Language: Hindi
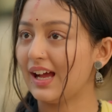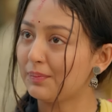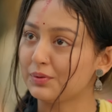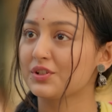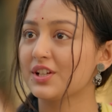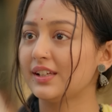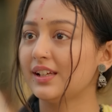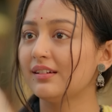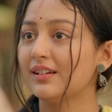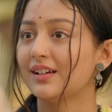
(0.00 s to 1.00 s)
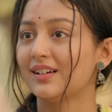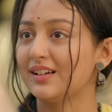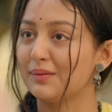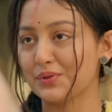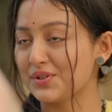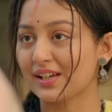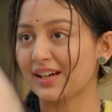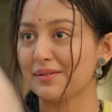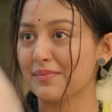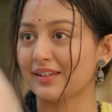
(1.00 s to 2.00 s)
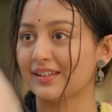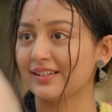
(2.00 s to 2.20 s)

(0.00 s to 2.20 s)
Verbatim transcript: आप लोग जाइए हम दूसरी गाड़ी में आते